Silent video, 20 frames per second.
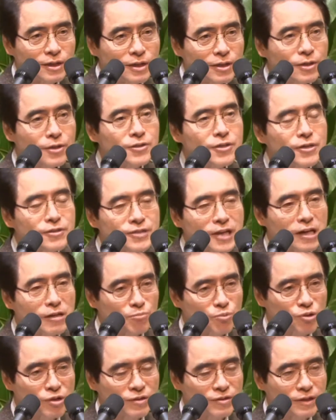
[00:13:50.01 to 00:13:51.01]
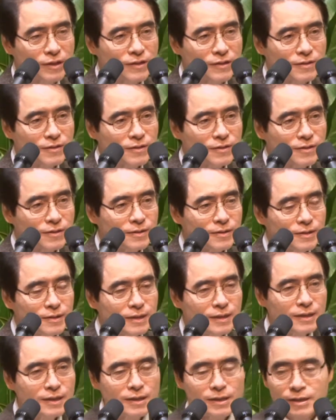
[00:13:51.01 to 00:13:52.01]
그 경찰을 불렀대요.
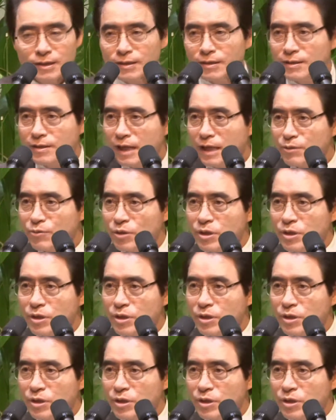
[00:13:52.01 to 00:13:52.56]
그래가지고